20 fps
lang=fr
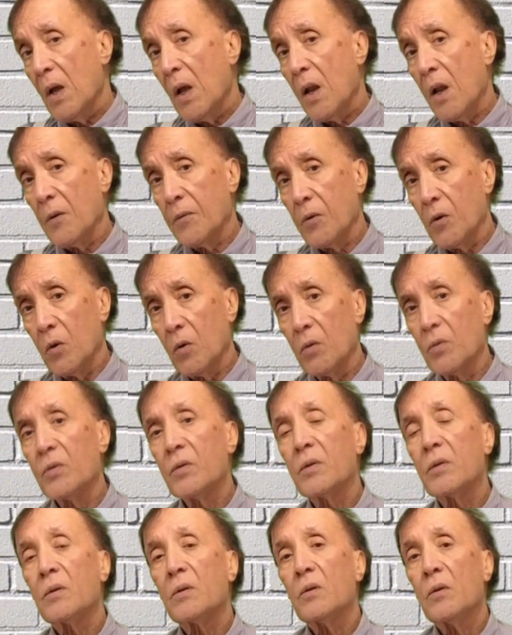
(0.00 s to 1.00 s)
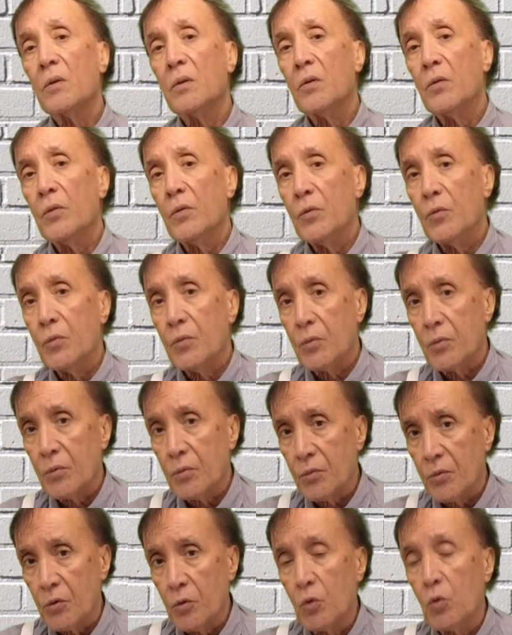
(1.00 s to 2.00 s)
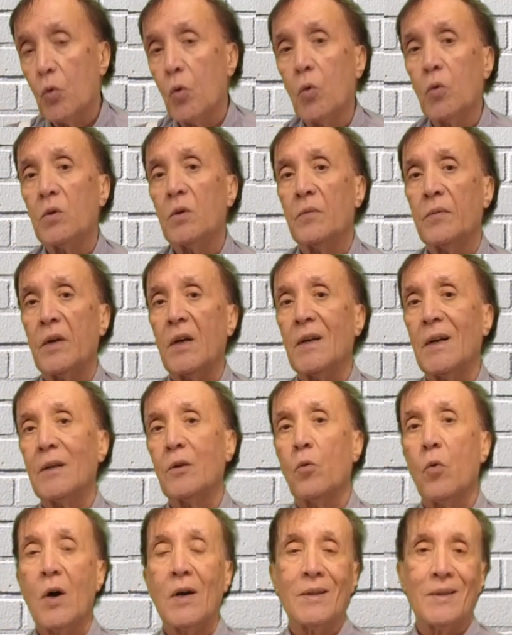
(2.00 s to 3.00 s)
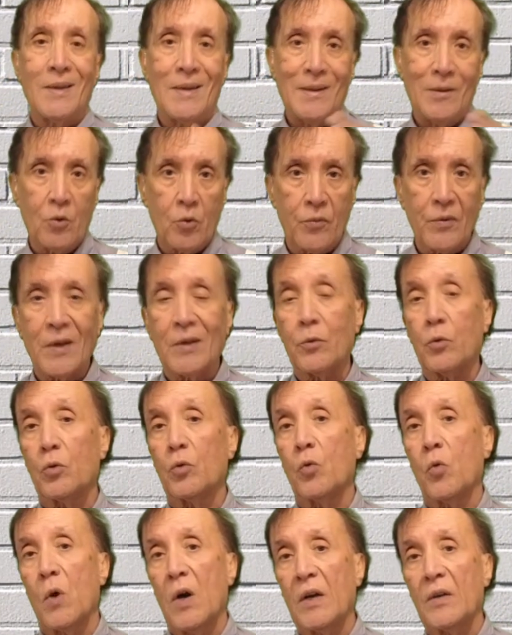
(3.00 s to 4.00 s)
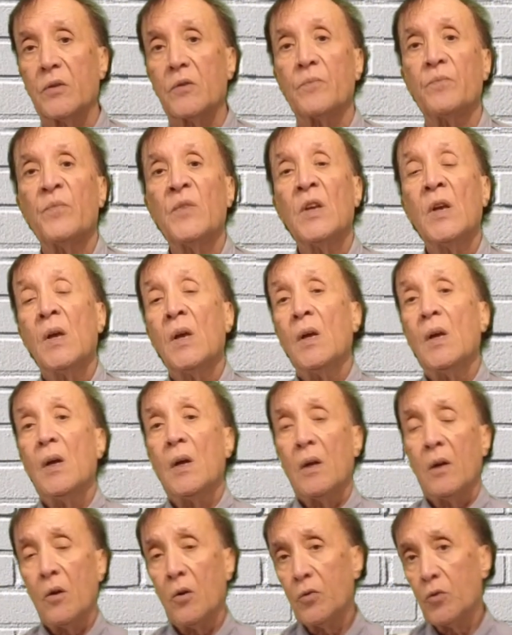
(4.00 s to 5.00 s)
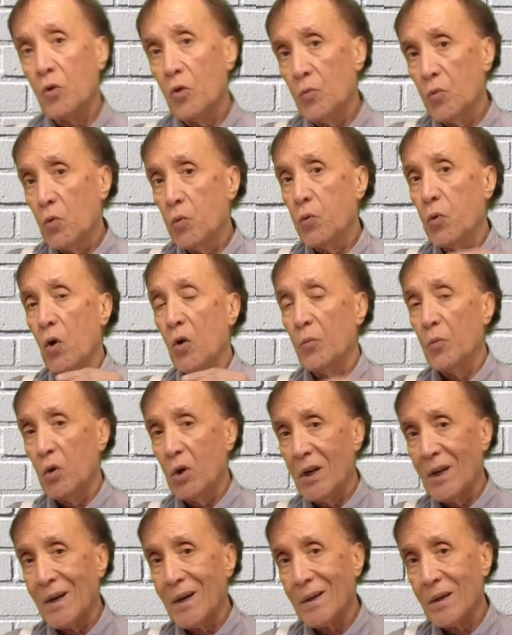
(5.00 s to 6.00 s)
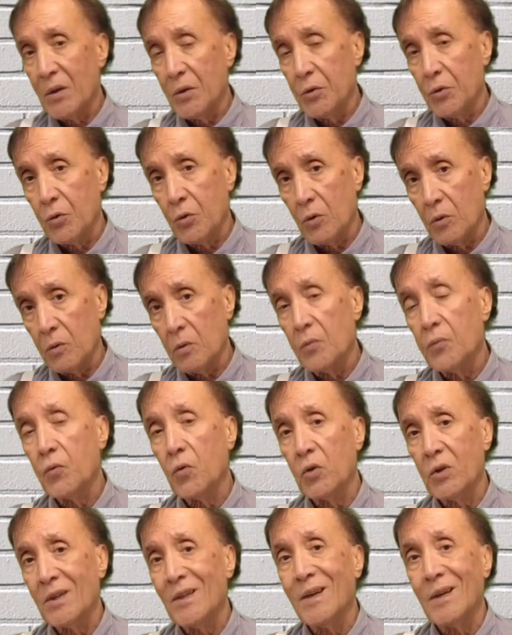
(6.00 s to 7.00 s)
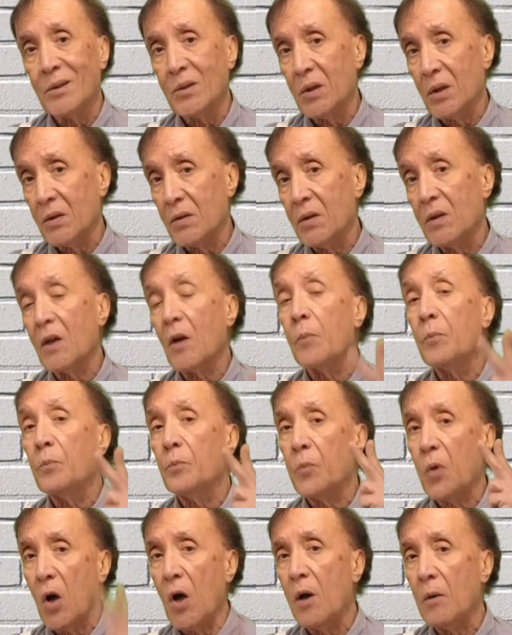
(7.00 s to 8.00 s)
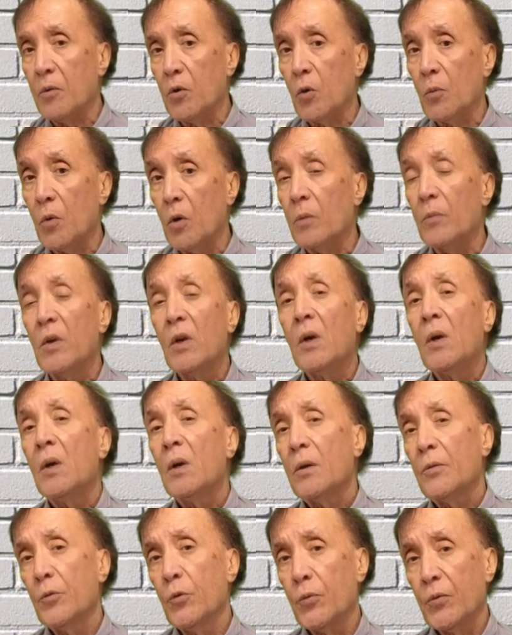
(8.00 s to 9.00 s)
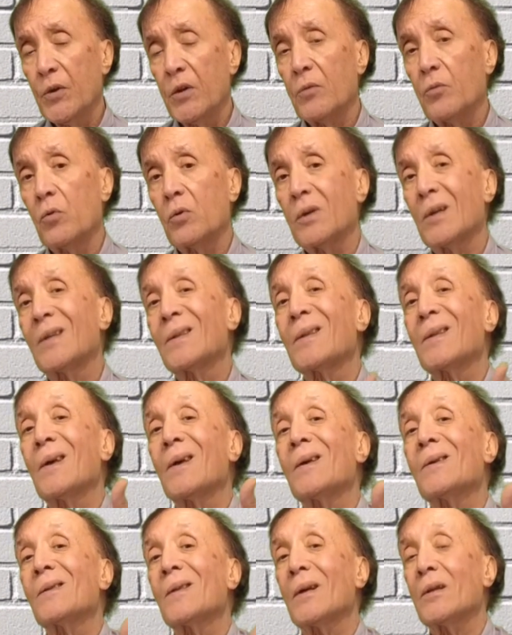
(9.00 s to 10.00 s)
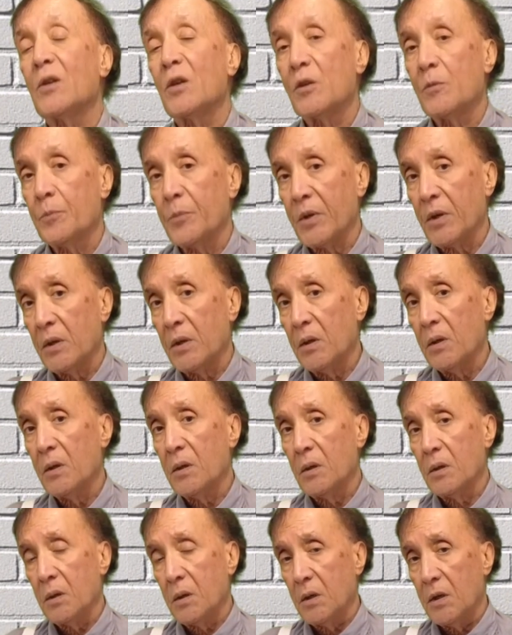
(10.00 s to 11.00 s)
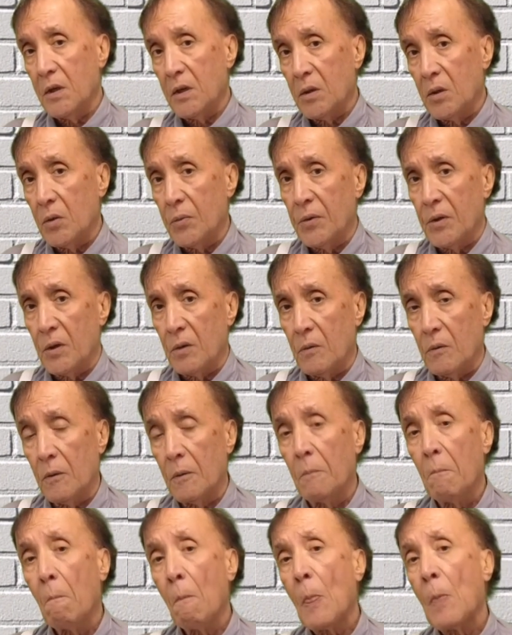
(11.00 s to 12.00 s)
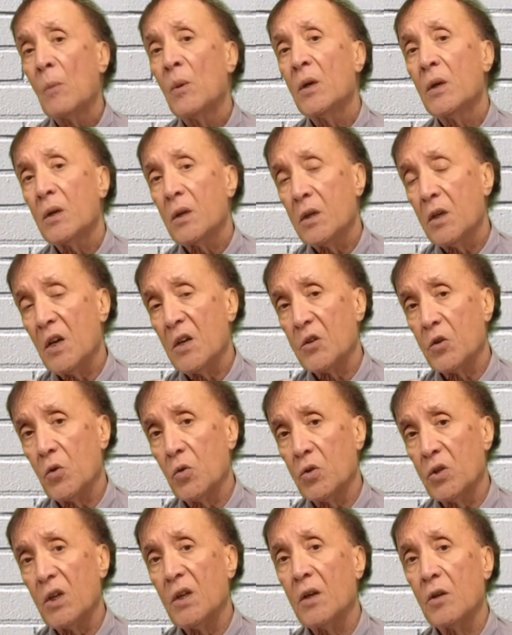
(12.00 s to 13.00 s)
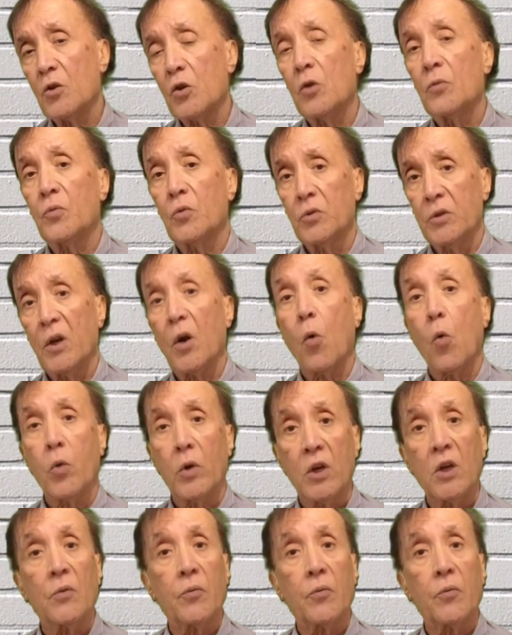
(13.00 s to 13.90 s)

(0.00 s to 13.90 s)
la France se tourne vers la droite, elle devient de droite, lorsque vous formulez la question, faut-il interdire Probablement du fait de cet état d'esprit qui est différent, qui a changé, les gens vont dire oui, il